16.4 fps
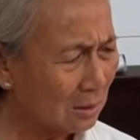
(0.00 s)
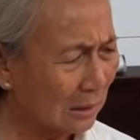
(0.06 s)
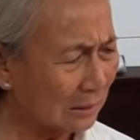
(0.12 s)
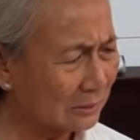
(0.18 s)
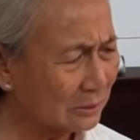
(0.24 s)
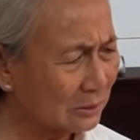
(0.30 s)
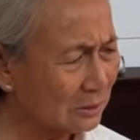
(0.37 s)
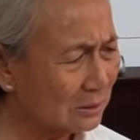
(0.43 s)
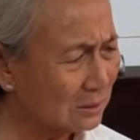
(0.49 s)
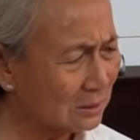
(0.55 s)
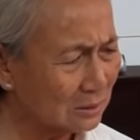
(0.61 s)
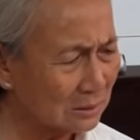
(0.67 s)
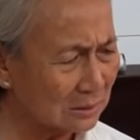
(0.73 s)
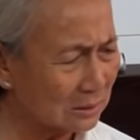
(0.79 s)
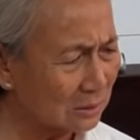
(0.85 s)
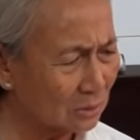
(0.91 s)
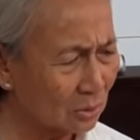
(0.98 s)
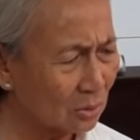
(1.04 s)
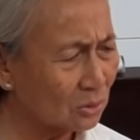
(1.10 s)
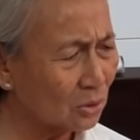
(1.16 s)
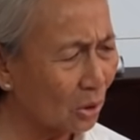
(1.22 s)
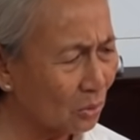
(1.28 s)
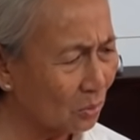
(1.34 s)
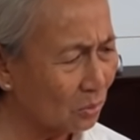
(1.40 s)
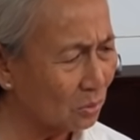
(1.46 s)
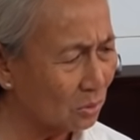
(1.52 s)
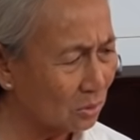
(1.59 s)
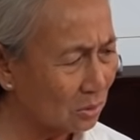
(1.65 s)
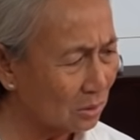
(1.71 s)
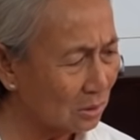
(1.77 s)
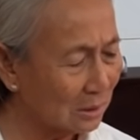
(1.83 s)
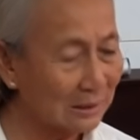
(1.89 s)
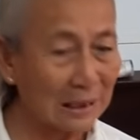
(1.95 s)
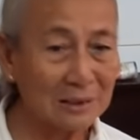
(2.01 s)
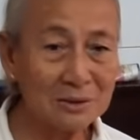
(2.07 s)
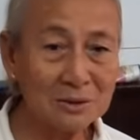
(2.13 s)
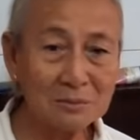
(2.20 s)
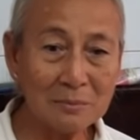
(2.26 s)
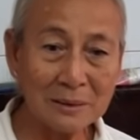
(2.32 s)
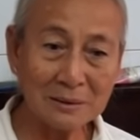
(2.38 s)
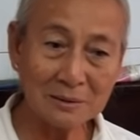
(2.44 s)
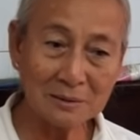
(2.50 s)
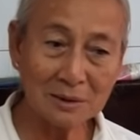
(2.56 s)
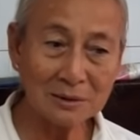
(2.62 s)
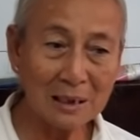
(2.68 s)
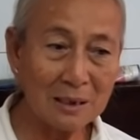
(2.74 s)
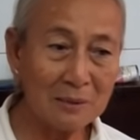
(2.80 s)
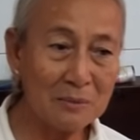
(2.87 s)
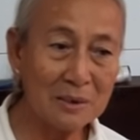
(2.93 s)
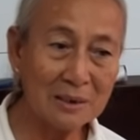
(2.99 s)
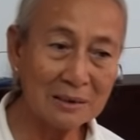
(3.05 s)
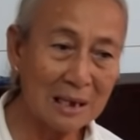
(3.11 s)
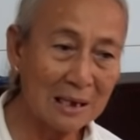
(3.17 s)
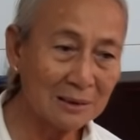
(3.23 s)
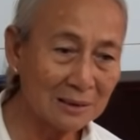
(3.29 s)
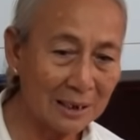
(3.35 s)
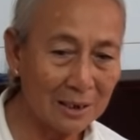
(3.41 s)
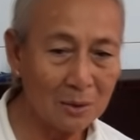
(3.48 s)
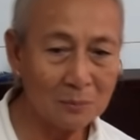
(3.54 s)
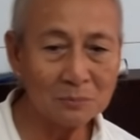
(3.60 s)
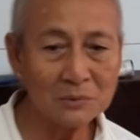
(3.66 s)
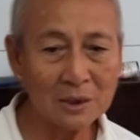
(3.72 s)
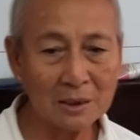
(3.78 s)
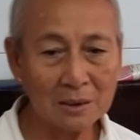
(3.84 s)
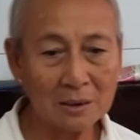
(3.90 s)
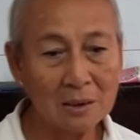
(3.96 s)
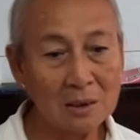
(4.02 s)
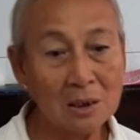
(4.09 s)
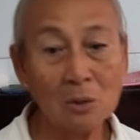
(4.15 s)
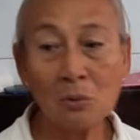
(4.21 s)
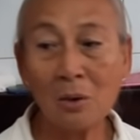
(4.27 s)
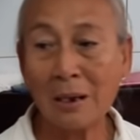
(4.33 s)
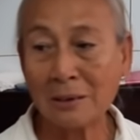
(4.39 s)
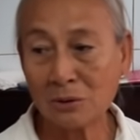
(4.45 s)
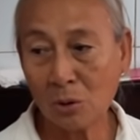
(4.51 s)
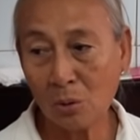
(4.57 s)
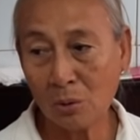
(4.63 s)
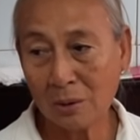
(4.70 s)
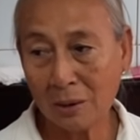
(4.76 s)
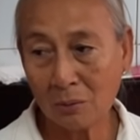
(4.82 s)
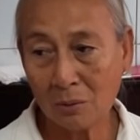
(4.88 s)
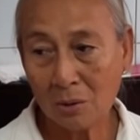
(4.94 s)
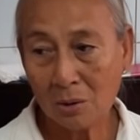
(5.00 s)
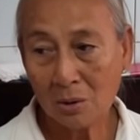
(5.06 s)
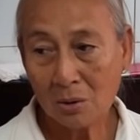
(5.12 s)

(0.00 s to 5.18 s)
thành thử là đừng có tối cũng được thằng thử mấy người thái vì thắt thái không tiền đâu có ai tối đâu